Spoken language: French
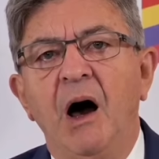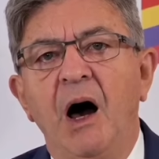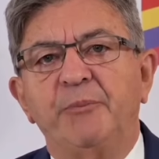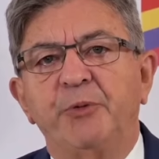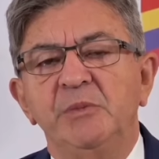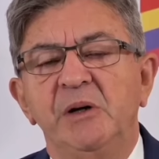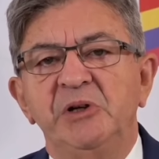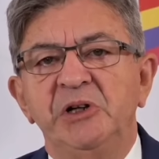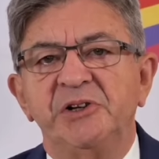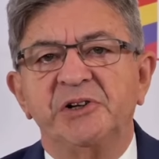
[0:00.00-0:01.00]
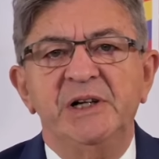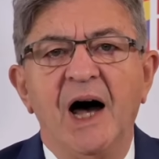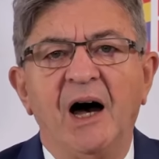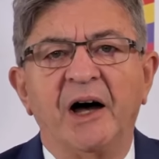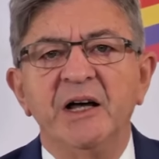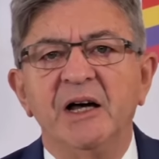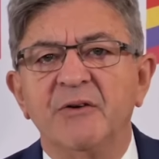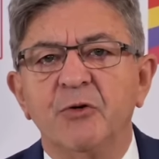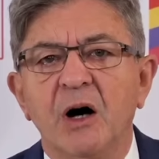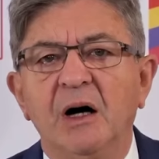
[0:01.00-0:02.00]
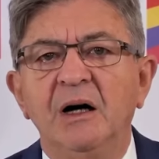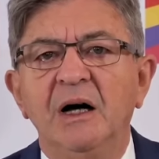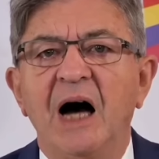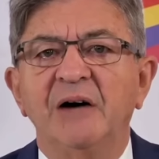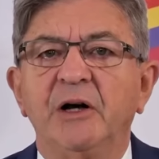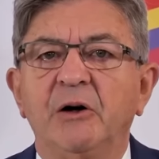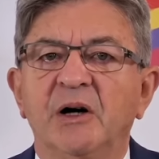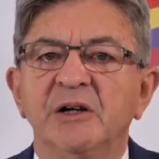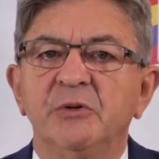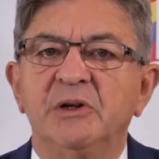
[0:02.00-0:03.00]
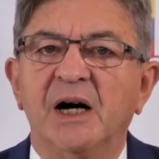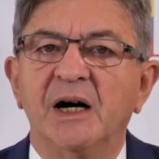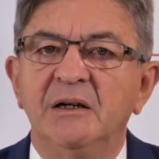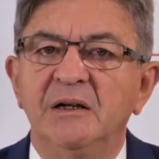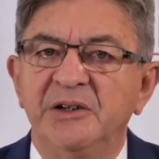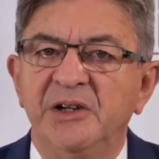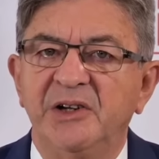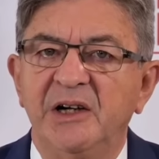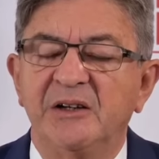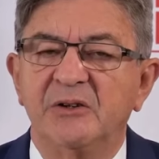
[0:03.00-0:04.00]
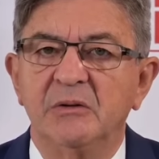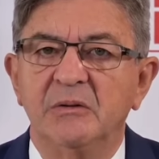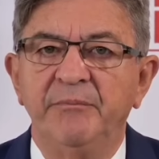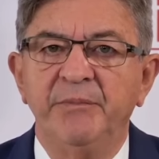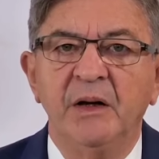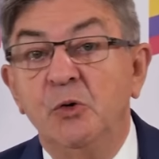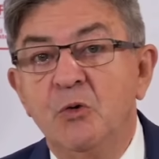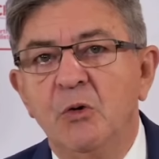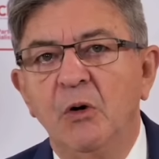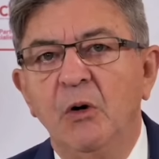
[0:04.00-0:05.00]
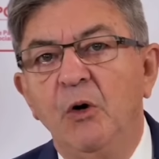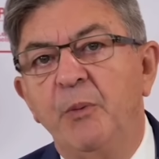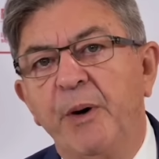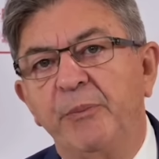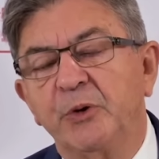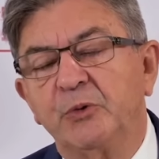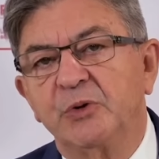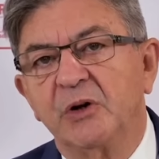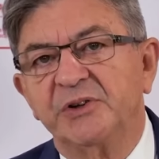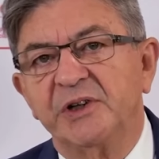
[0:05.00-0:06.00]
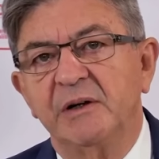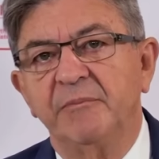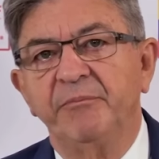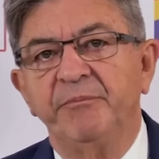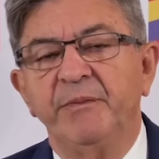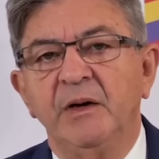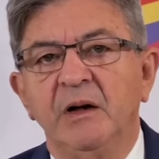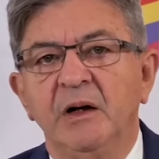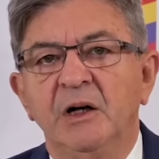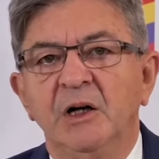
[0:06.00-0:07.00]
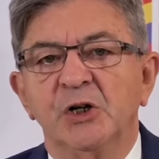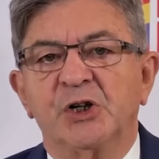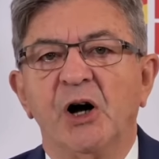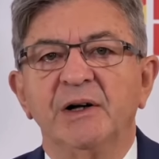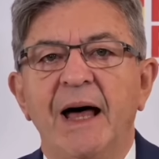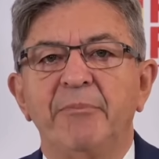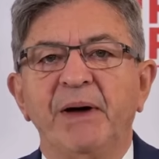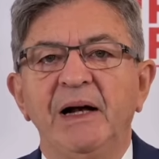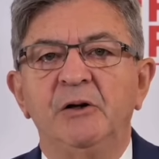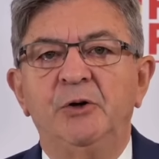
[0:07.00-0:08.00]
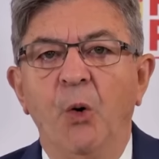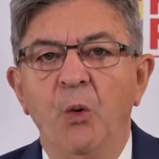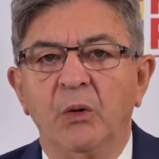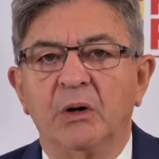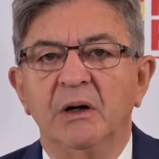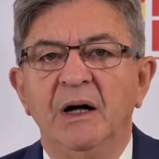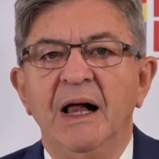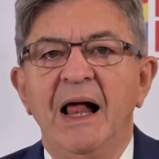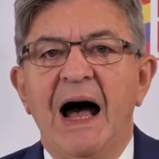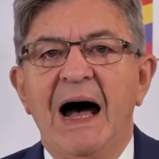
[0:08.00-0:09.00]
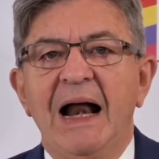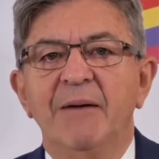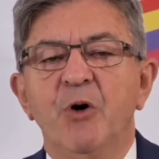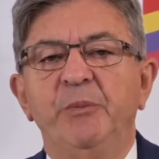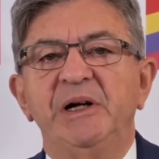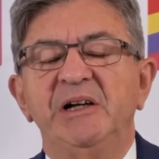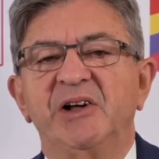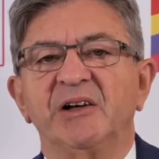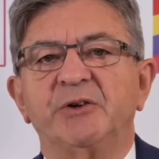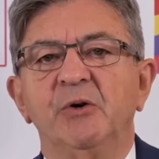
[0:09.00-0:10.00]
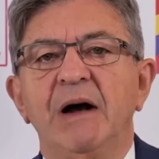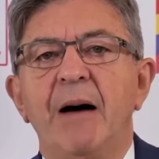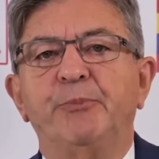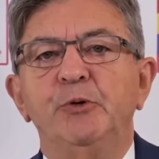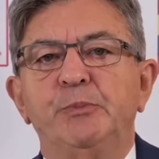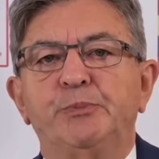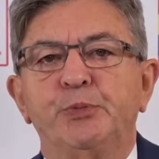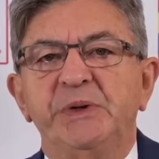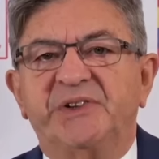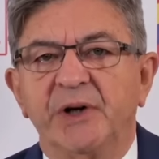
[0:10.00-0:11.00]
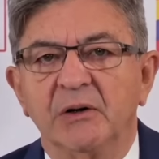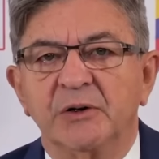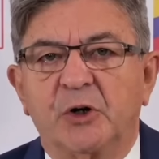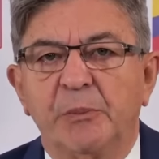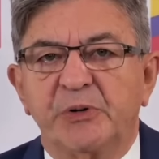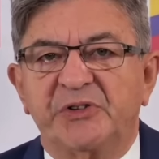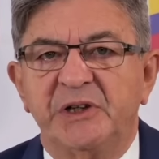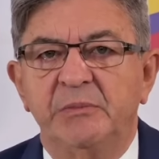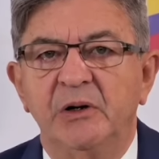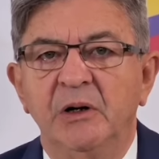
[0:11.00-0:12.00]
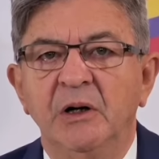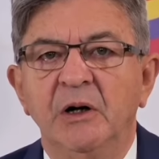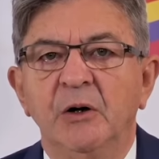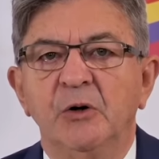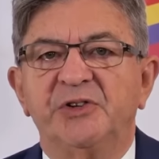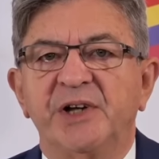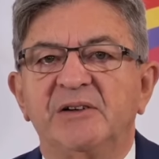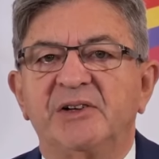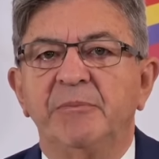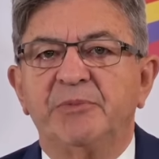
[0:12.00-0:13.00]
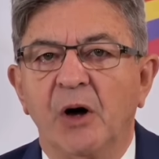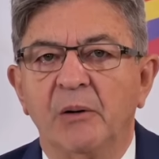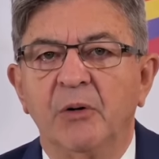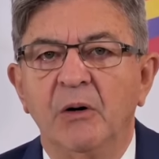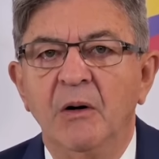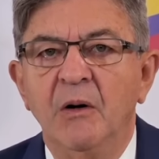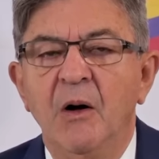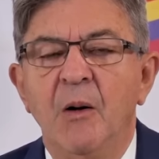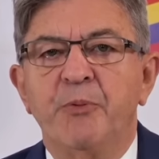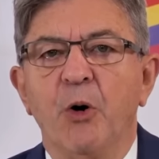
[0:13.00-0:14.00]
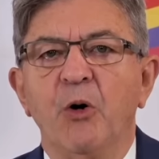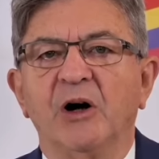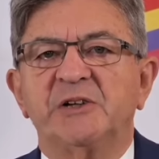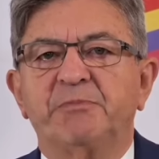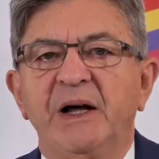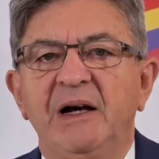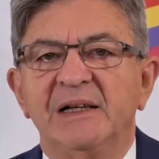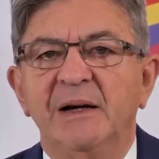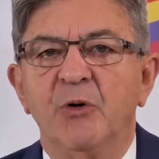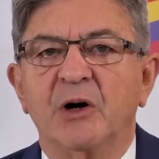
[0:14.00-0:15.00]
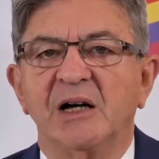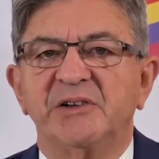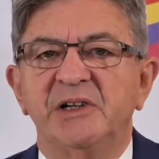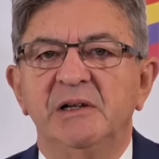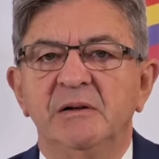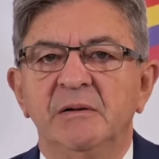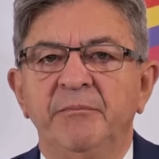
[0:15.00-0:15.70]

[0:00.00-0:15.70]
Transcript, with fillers: un Premier ministre qui n'a rien à voir avec le résultat des élections. Nous, le peuple tout entier. J'en appelle donc à la mobilisation la plus puissante que possible le 7 septembre pour le respect de la démocratie,